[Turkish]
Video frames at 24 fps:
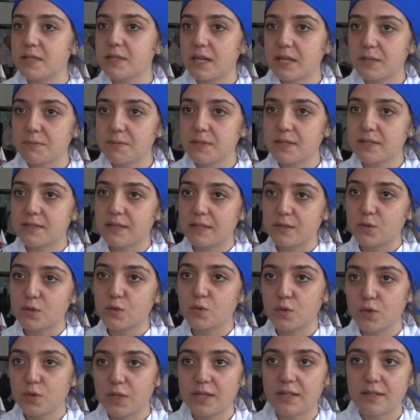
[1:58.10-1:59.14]
yerde biz deniz
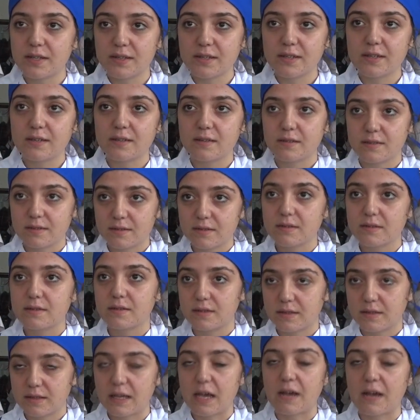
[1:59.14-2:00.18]
ürünlerini
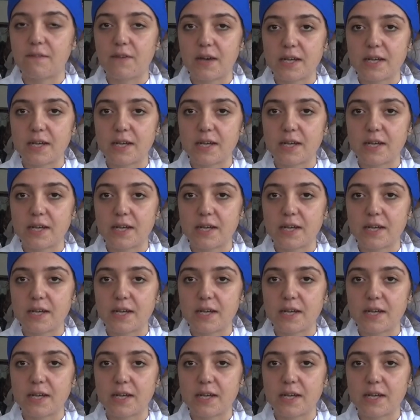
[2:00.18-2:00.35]
yani